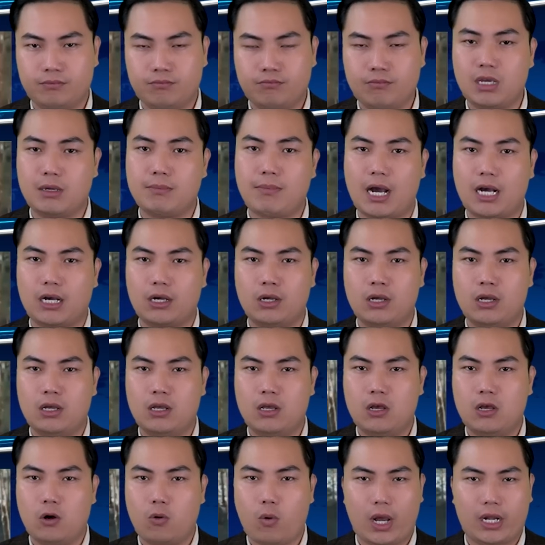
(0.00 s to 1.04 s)
bị bắt
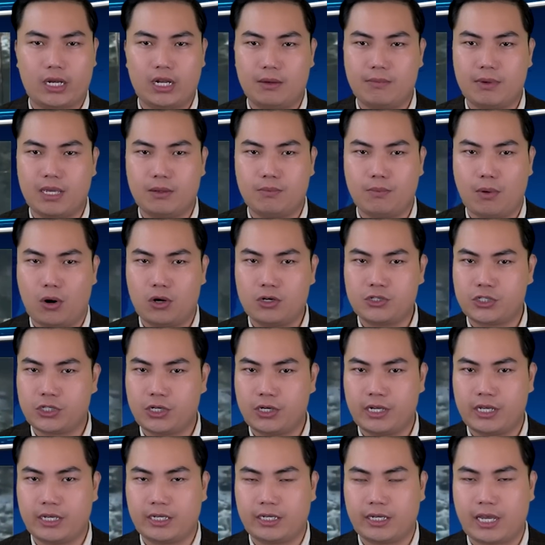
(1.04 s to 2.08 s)
hoặc là bị bỏ
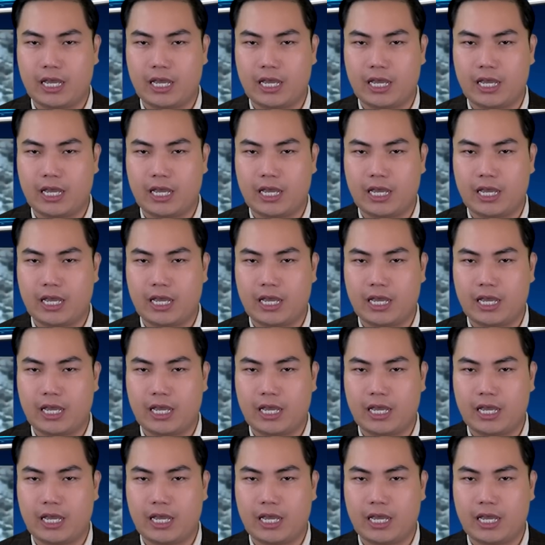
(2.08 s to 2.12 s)
rơi